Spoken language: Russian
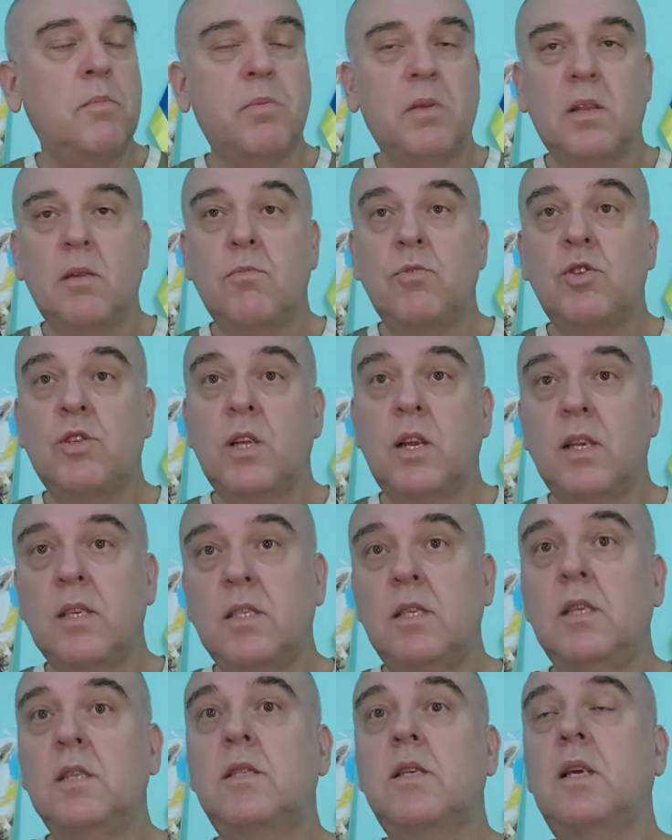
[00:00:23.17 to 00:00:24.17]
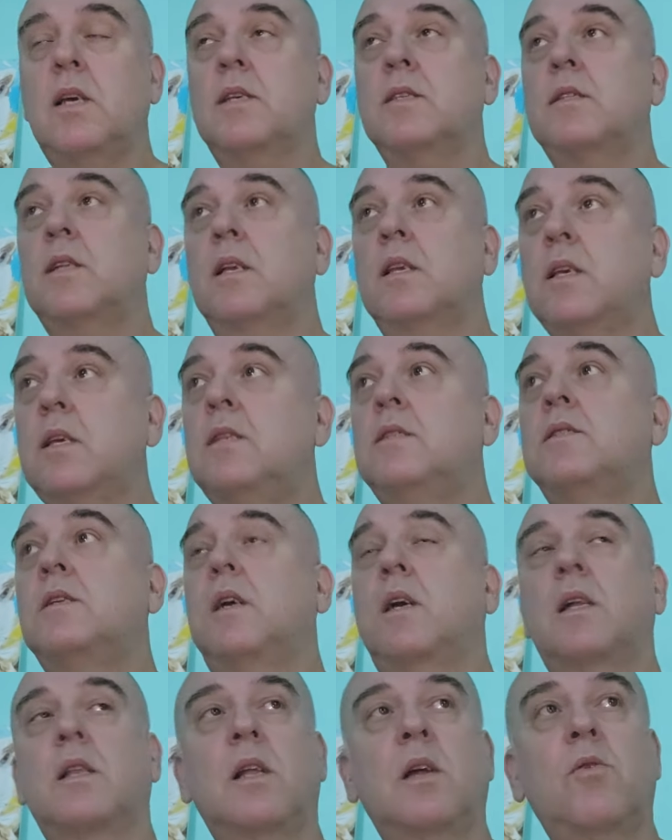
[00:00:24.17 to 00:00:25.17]
потому что российская
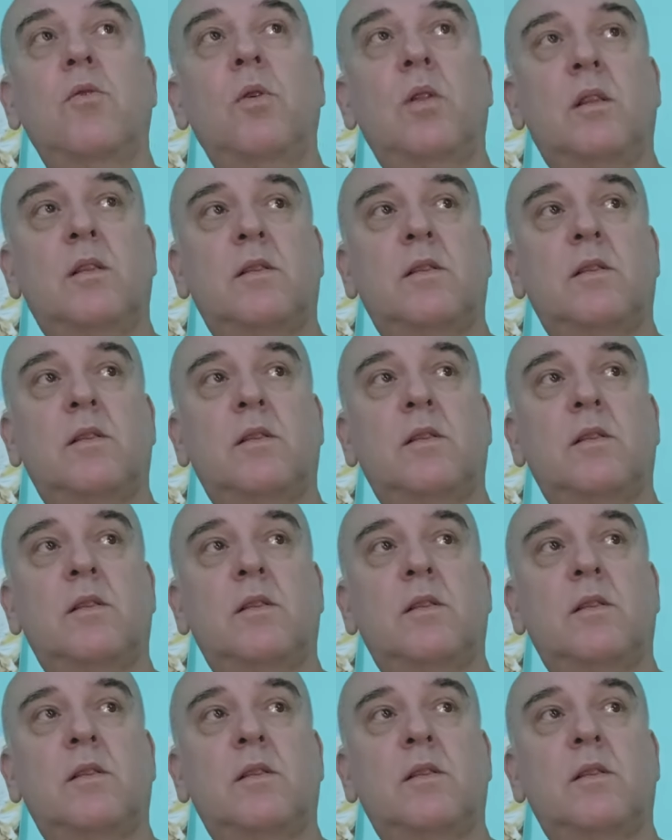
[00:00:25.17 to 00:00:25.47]
статистика дает